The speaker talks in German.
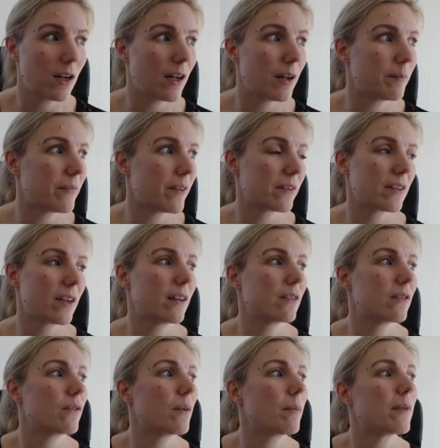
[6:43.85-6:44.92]
Ähm, das
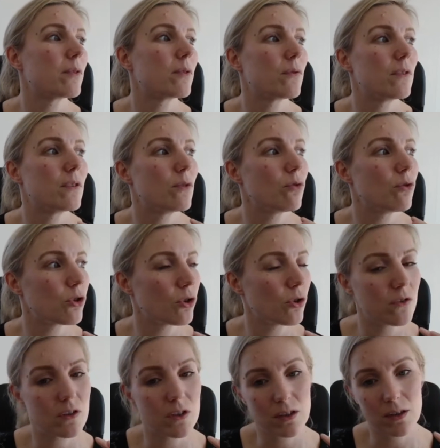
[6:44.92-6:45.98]
heißt, wenn man sowieso
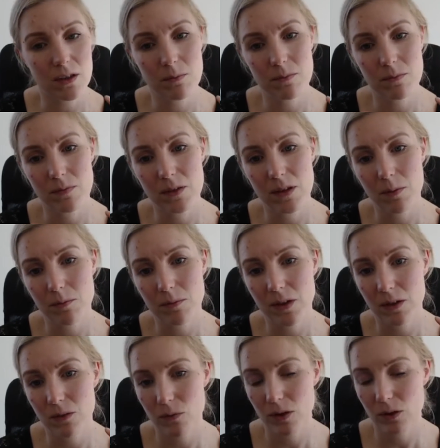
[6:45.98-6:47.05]
schon sich im
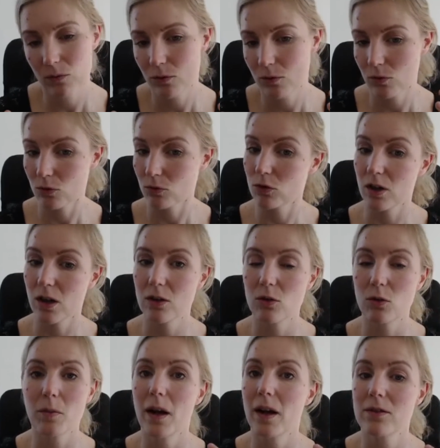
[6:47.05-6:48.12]

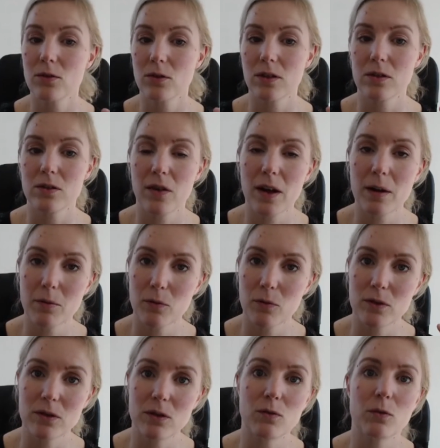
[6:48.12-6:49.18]
Nebennierenfehlfunktionsstadium 1 oder 2
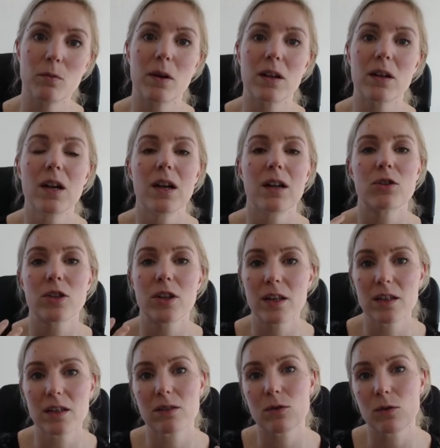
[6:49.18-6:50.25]
befindet, wo man
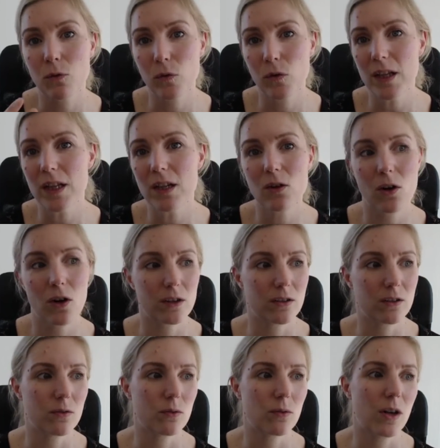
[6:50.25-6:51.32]
ständig zu viel
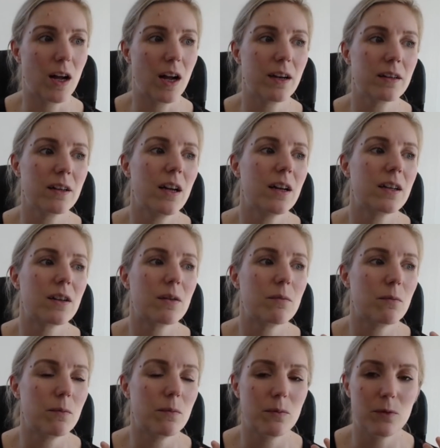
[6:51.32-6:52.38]
Cortisol hat,
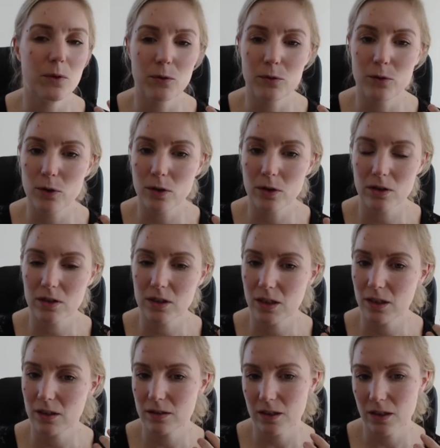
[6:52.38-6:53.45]
dann bewirken die
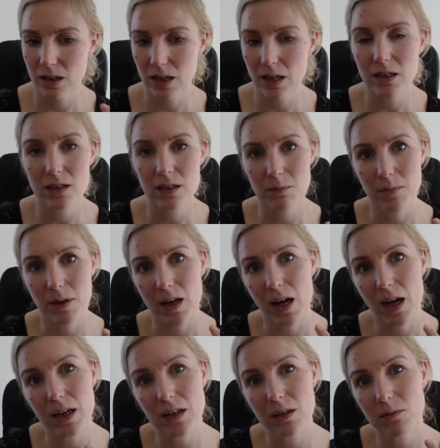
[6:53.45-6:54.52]
Gestagene, die man
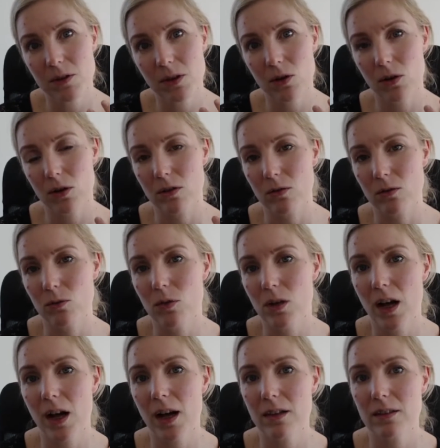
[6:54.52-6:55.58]
einnimmt, die
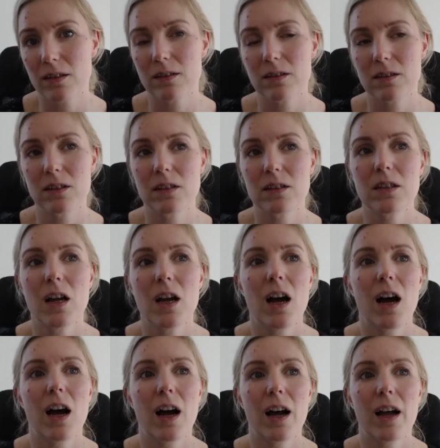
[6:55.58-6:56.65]
cortisolartig sind,
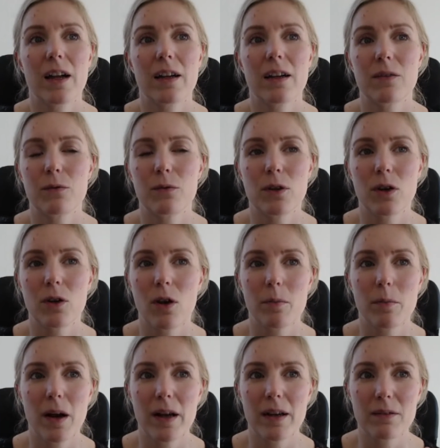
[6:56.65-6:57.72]
für den
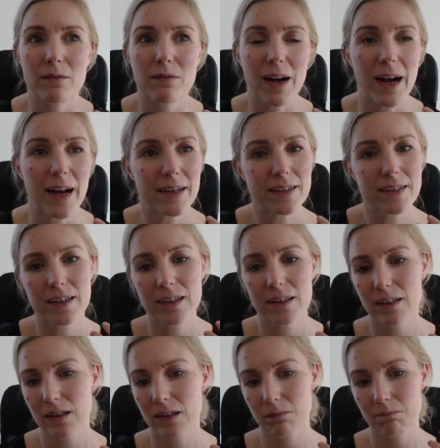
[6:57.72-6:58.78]
Körper eine
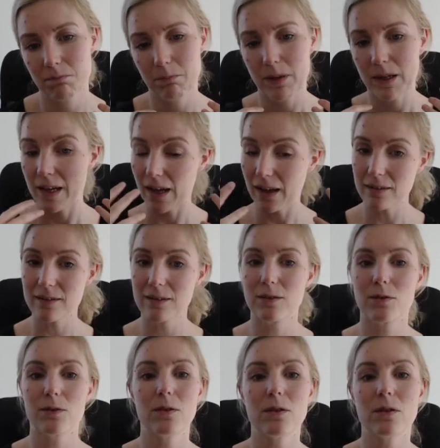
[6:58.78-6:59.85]
weitere
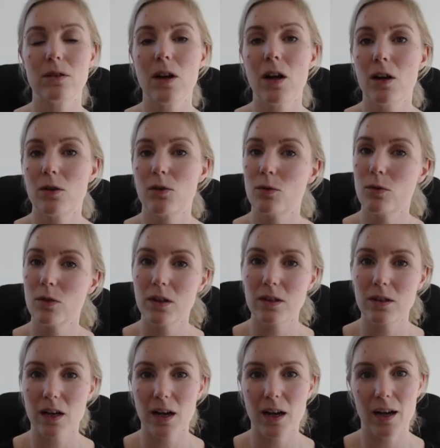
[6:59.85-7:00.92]
Belastung
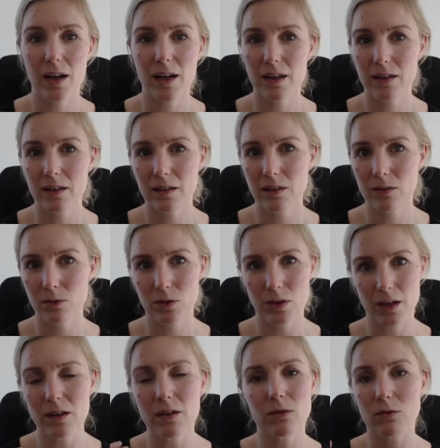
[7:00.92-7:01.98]
durch, ein, äh, durch
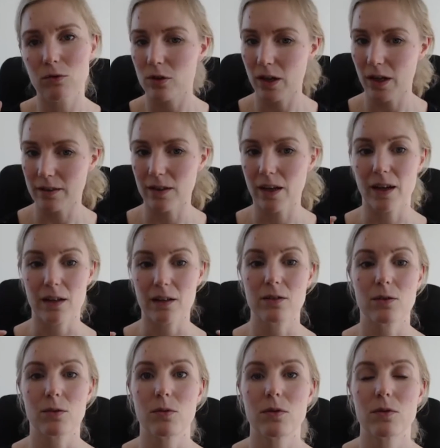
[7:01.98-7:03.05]
eine
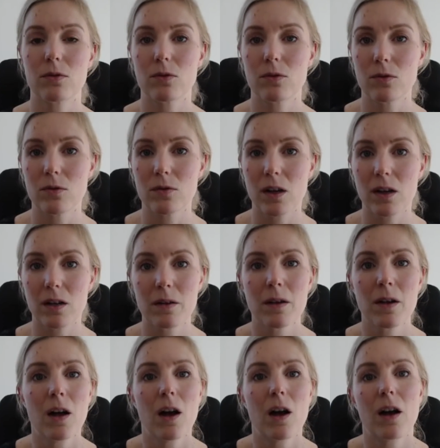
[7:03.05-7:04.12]
Stressreaktion sozusagen.
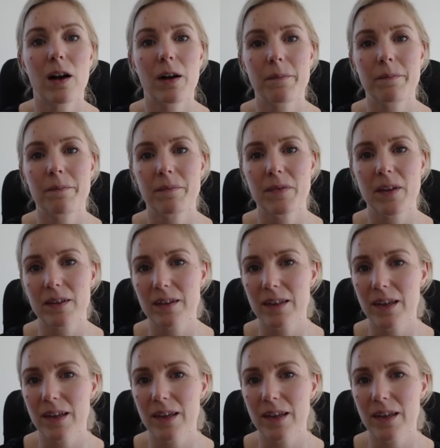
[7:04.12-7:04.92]
Ähm, das